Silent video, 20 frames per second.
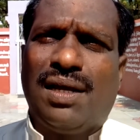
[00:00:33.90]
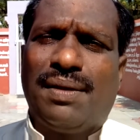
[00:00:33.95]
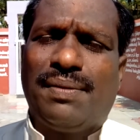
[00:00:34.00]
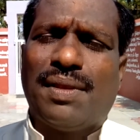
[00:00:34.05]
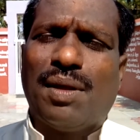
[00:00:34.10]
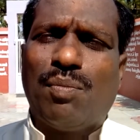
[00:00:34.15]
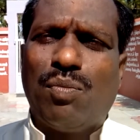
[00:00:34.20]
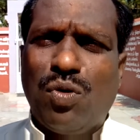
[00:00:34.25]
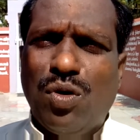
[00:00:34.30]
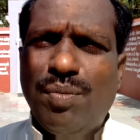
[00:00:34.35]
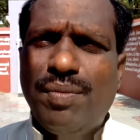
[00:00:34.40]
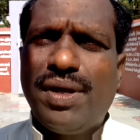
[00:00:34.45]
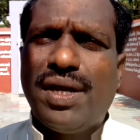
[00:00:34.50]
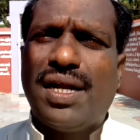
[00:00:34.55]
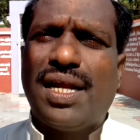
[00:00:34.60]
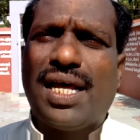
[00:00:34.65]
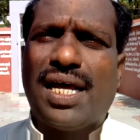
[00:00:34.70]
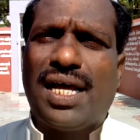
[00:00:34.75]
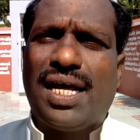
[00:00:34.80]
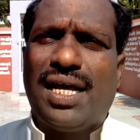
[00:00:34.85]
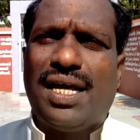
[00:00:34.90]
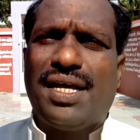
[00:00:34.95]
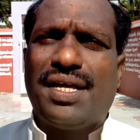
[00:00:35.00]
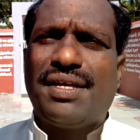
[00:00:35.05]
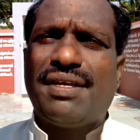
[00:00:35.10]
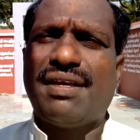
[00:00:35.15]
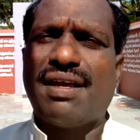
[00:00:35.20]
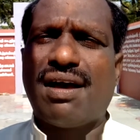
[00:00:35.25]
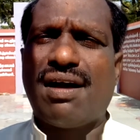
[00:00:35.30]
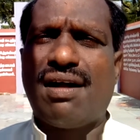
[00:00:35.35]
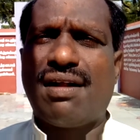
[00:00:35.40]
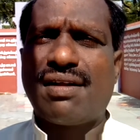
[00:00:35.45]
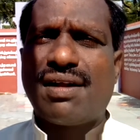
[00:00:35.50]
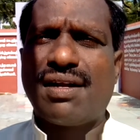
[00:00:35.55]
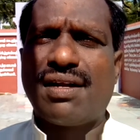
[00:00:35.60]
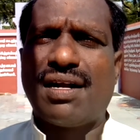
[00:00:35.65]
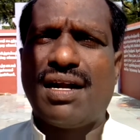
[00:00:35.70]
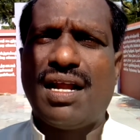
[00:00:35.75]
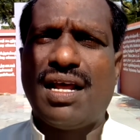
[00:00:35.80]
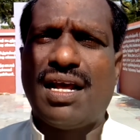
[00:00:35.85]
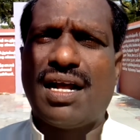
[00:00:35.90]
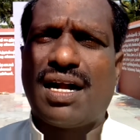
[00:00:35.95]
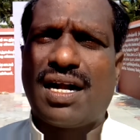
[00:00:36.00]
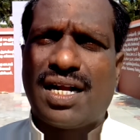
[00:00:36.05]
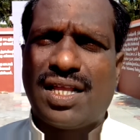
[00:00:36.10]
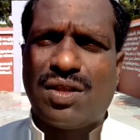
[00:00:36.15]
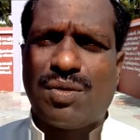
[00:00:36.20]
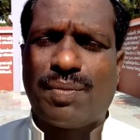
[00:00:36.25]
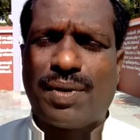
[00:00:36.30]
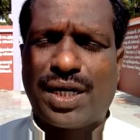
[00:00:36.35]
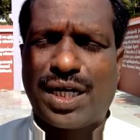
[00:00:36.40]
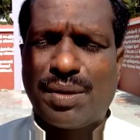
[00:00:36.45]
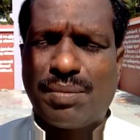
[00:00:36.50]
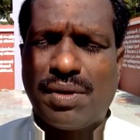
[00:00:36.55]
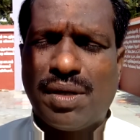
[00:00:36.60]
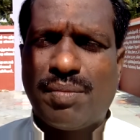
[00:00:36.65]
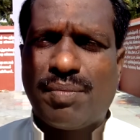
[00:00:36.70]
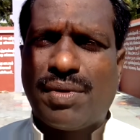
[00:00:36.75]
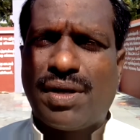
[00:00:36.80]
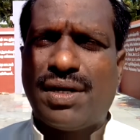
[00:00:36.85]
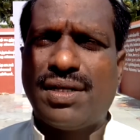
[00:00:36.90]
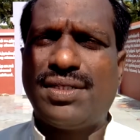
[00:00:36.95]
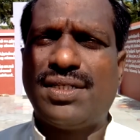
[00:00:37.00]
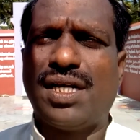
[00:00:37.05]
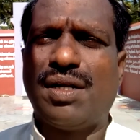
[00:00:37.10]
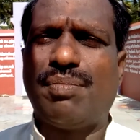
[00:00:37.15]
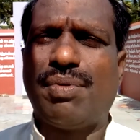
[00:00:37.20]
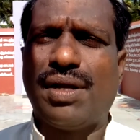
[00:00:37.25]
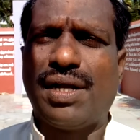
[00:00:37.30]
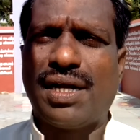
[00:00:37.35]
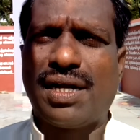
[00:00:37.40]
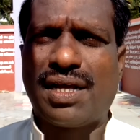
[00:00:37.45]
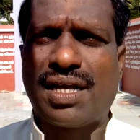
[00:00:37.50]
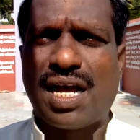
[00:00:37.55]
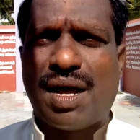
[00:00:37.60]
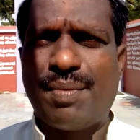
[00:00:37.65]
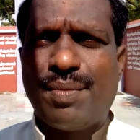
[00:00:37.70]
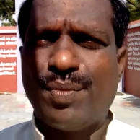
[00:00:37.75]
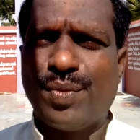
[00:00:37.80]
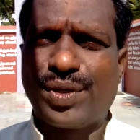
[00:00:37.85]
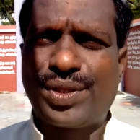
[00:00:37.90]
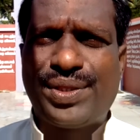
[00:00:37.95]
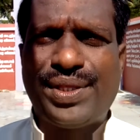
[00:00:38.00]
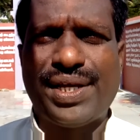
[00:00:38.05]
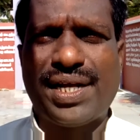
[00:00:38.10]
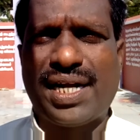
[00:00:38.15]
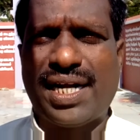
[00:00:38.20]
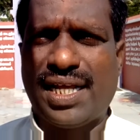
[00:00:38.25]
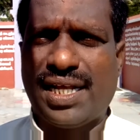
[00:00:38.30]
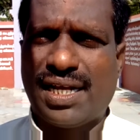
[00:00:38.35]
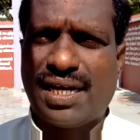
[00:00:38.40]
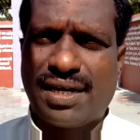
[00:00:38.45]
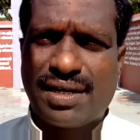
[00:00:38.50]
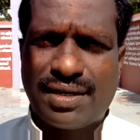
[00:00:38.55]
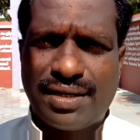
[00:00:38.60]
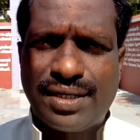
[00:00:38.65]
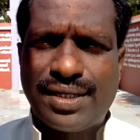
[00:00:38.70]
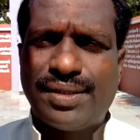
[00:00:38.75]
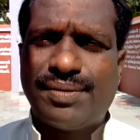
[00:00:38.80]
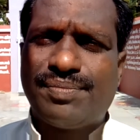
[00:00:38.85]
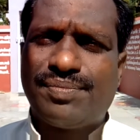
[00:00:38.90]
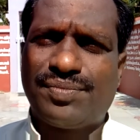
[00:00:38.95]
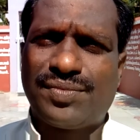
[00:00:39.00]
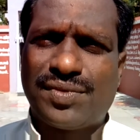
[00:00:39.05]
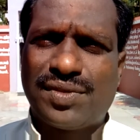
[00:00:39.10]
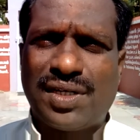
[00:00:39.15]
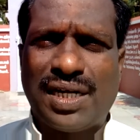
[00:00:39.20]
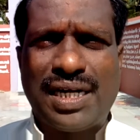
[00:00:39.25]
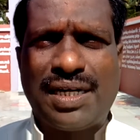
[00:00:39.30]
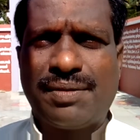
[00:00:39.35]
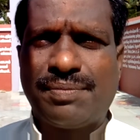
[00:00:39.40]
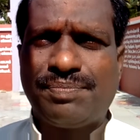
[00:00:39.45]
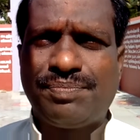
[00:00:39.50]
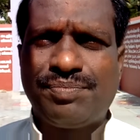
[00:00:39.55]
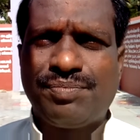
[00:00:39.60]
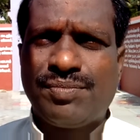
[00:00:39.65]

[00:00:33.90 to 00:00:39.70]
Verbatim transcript: இந்த பூமியில் ஞான நிலை அடைந்த மட்டுமே மறுஜென்மம் எடுக்காமல் முக்தி அடைகிறார்கள் ரைட்